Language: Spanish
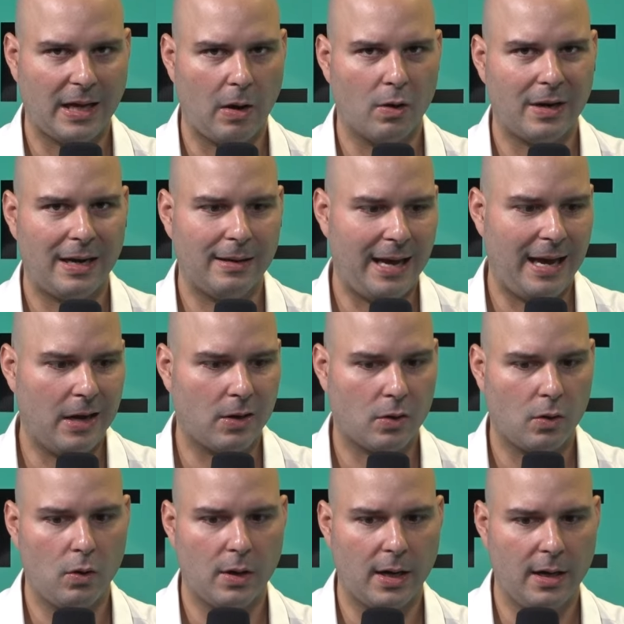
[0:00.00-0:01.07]
te ahorras
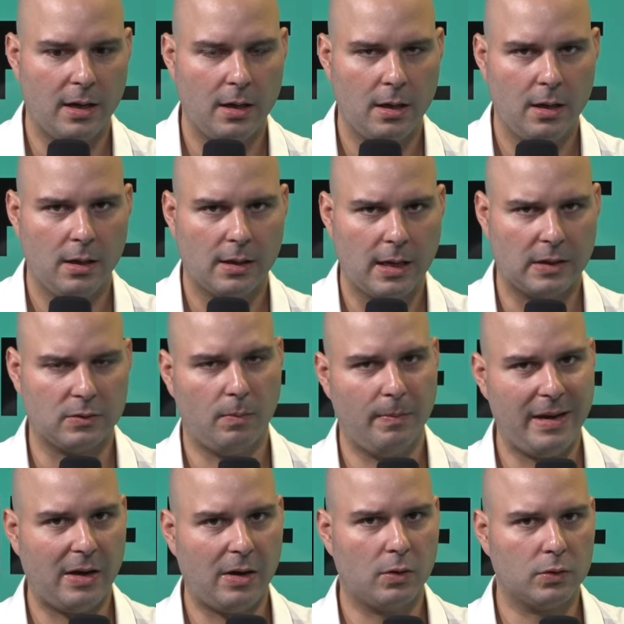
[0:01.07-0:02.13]
errores que
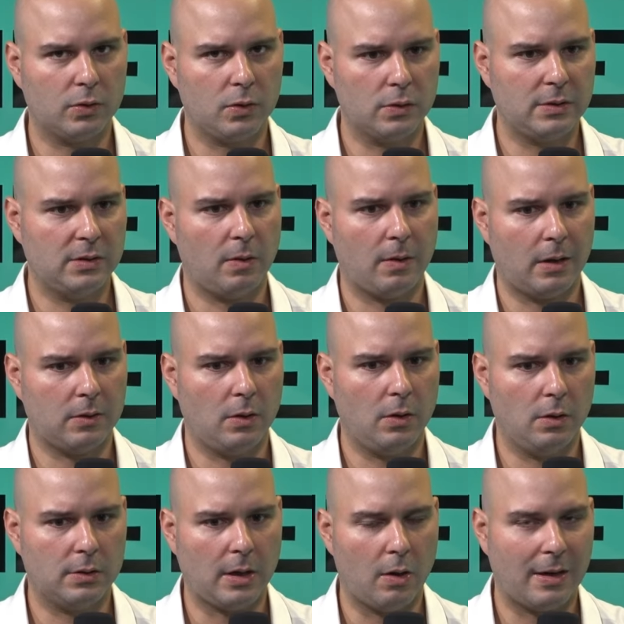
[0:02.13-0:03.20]
son bien costosos y sobre
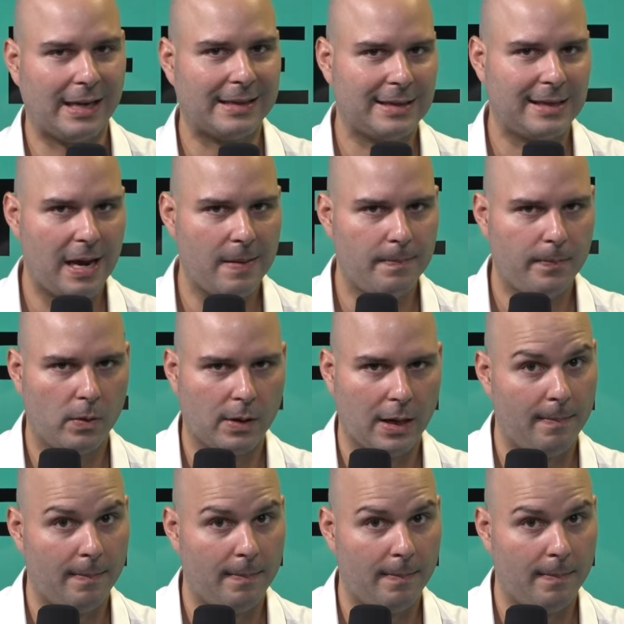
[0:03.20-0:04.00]
todo te ahorras tiempo,